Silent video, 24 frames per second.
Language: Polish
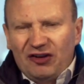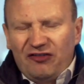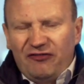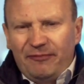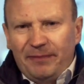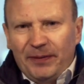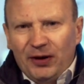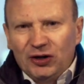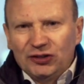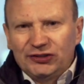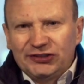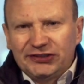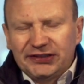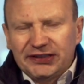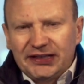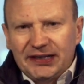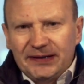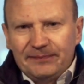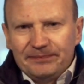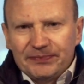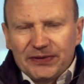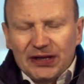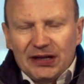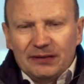w
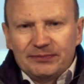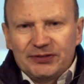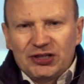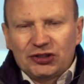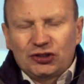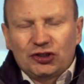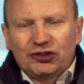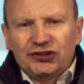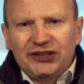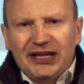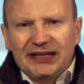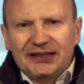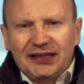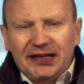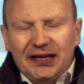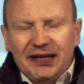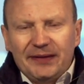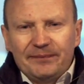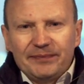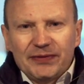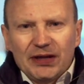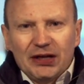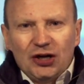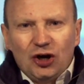Polsce przez
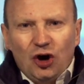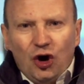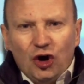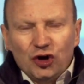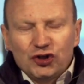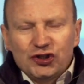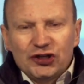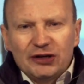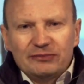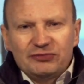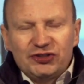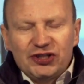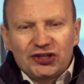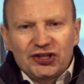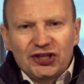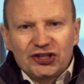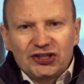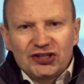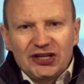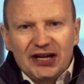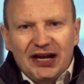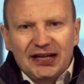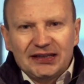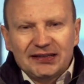ostatnie
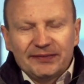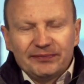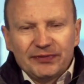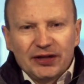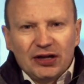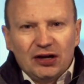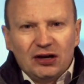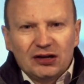8-10 lat,